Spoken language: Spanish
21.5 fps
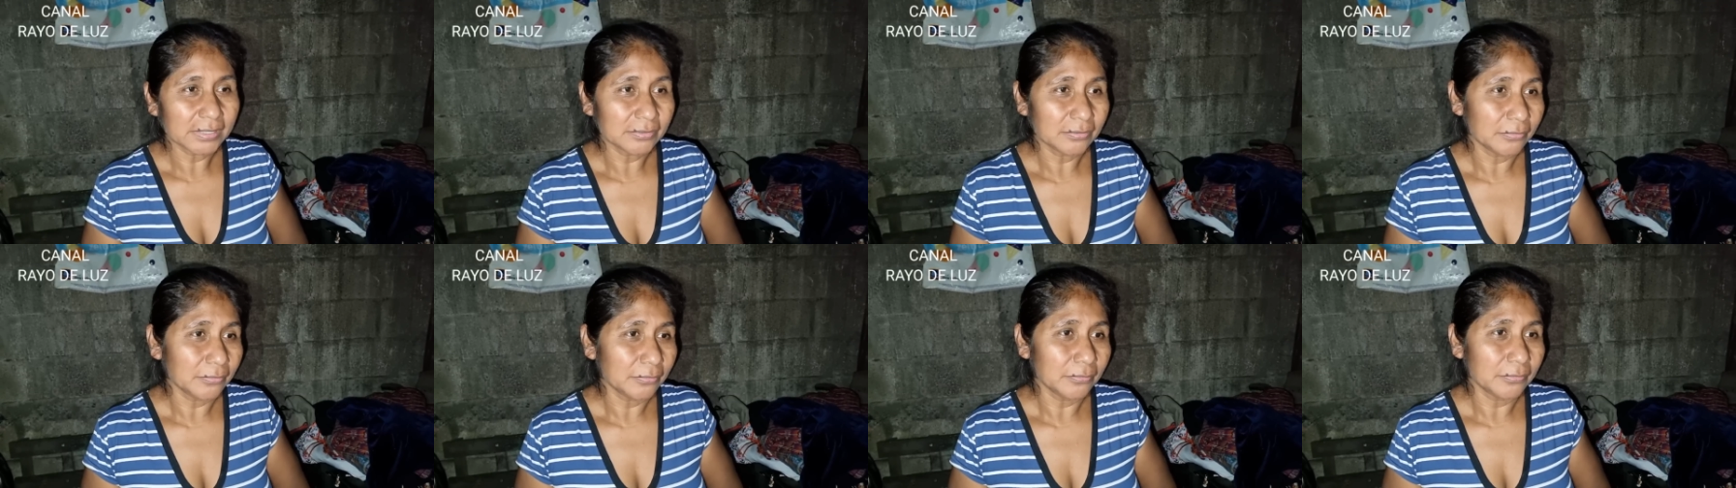
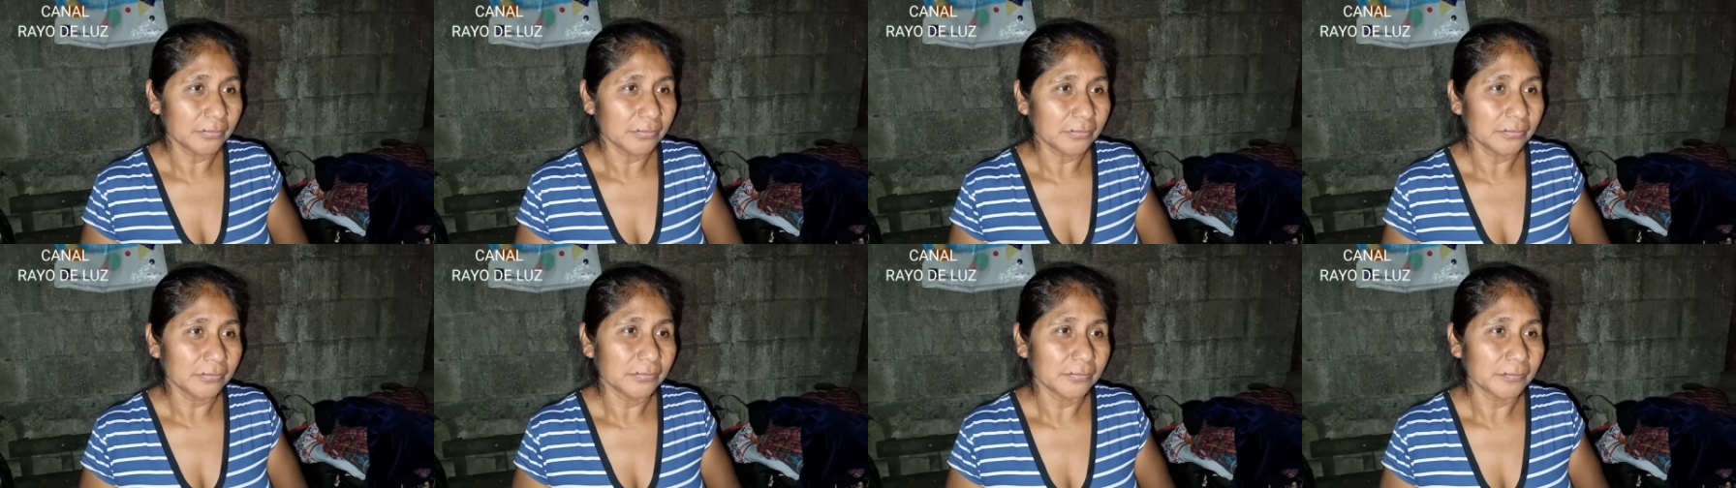
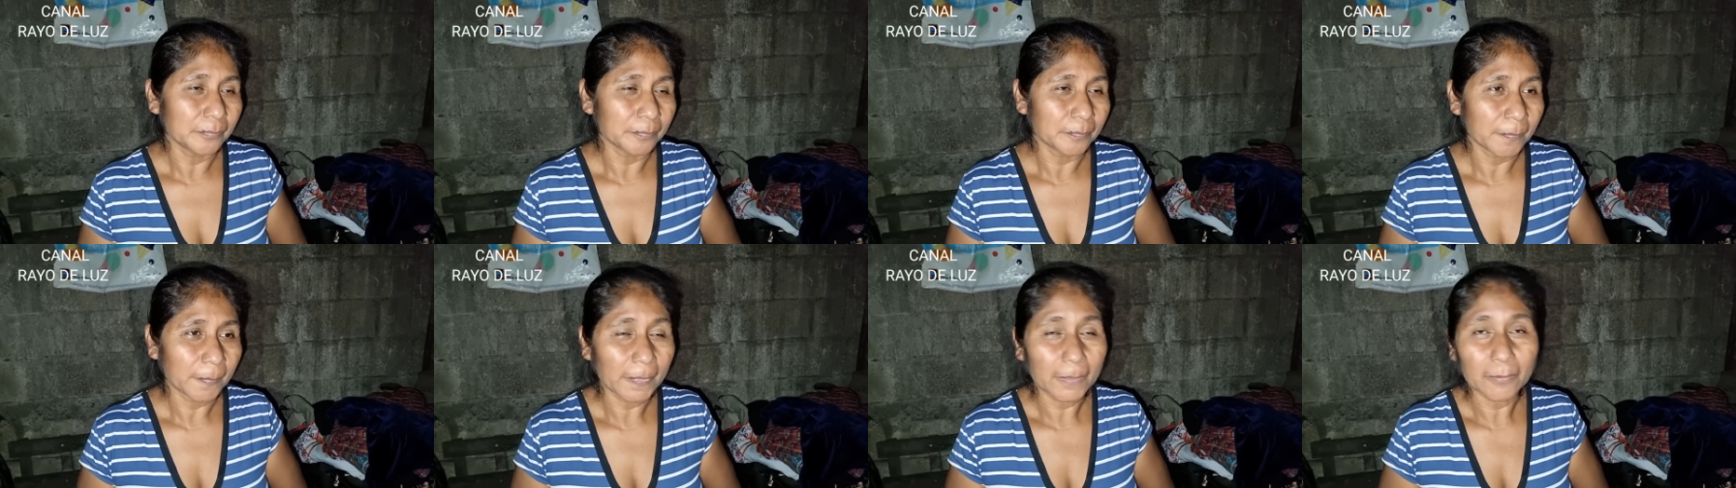no,
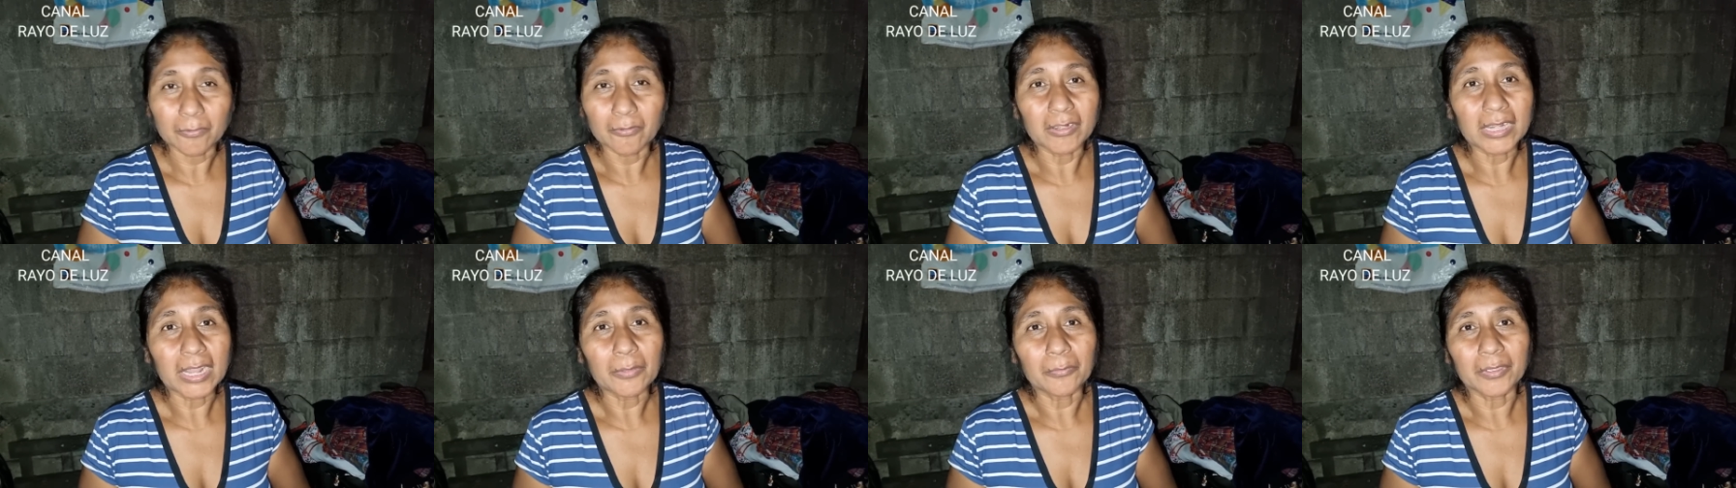no
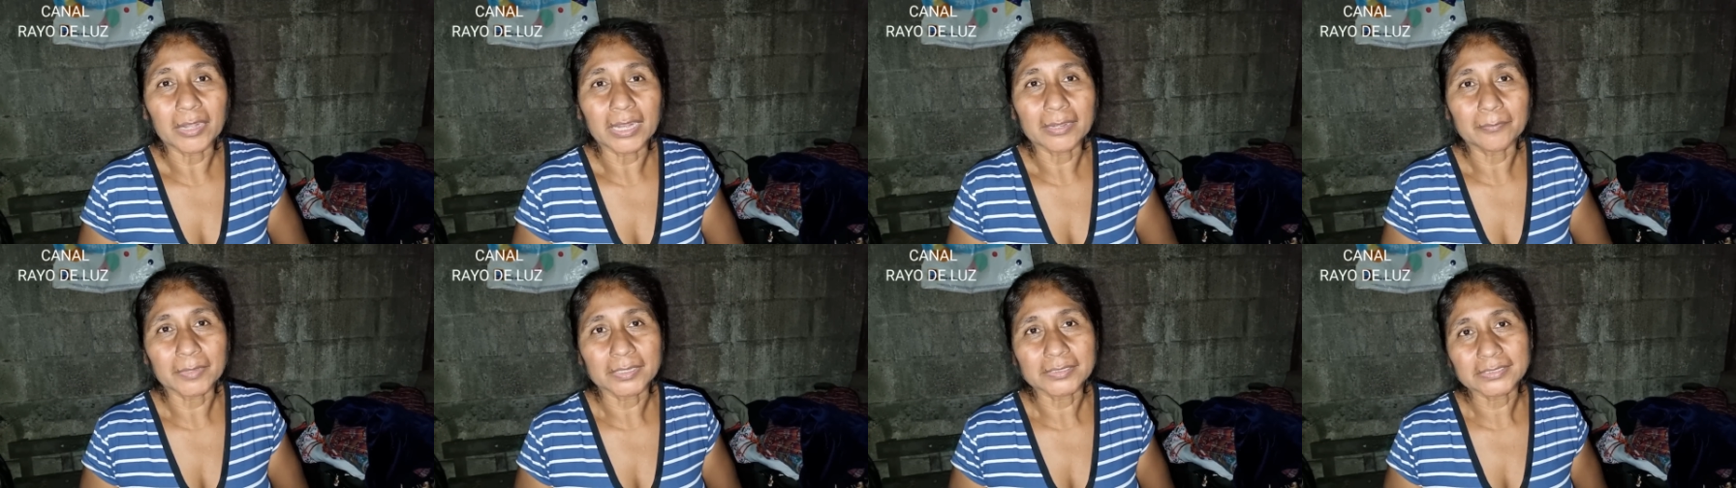
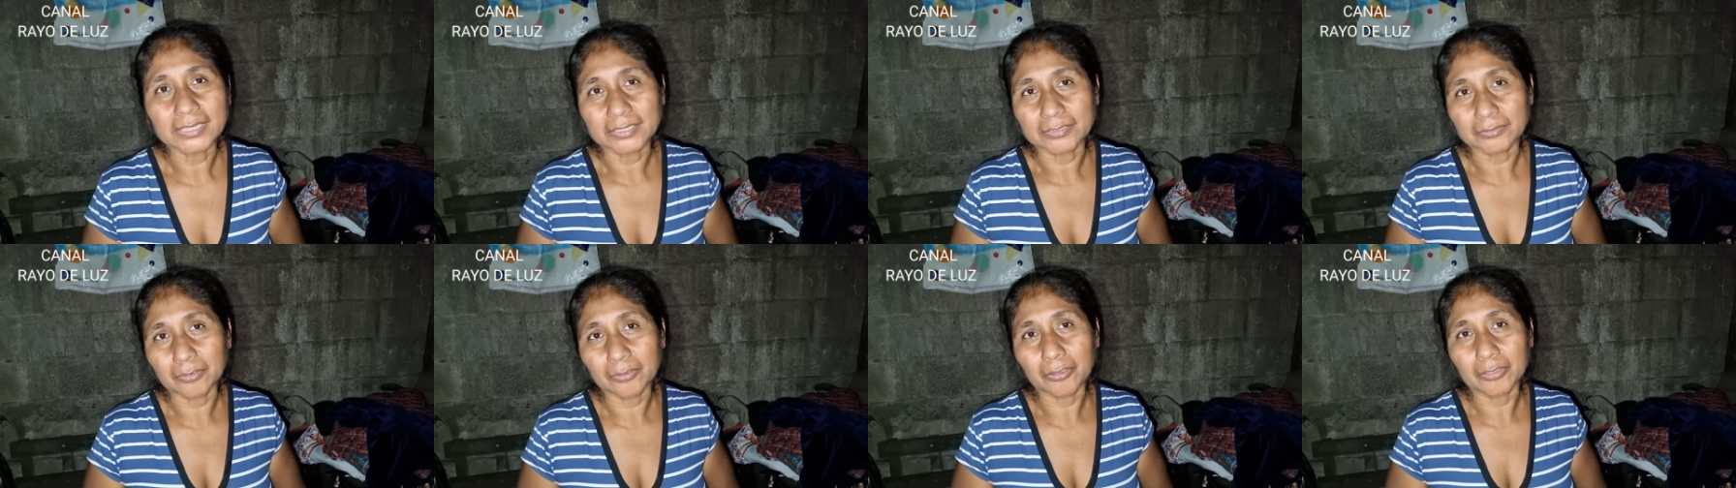colaboran más que todo.